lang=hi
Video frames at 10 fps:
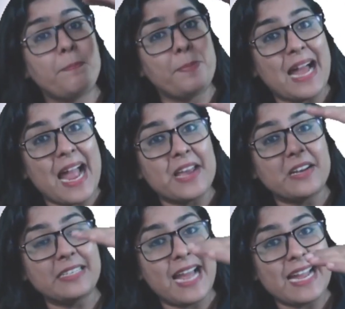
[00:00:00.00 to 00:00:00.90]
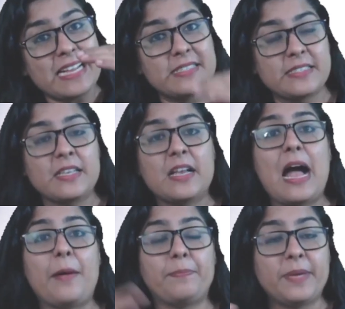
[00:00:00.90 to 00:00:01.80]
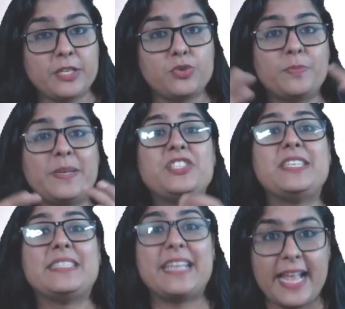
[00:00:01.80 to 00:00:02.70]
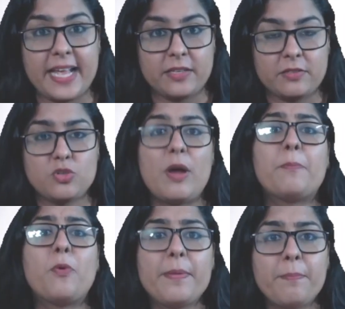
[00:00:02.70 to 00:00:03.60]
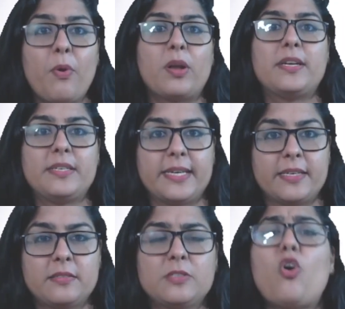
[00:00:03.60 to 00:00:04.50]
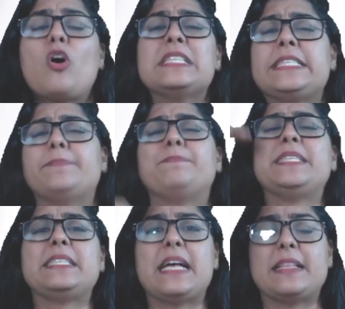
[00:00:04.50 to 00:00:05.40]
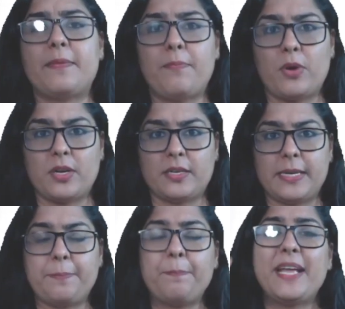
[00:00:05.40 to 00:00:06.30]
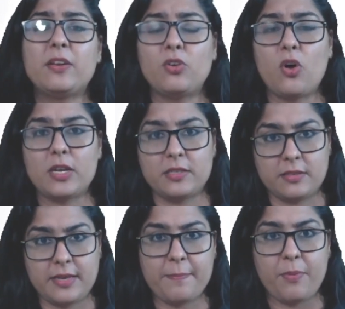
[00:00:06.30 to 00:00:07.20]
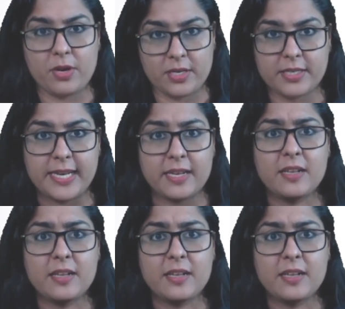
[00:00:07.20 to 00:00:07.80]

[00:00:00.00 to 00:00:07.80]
प्रायोरिटाइज आपकी जो भी चीज़ें हैं जो आपको इम्पॉर्टेंट है कौन सबसे ज़्यादा इम्पॉर्टेंट है फिर कौन इम्पॉर्टेंट है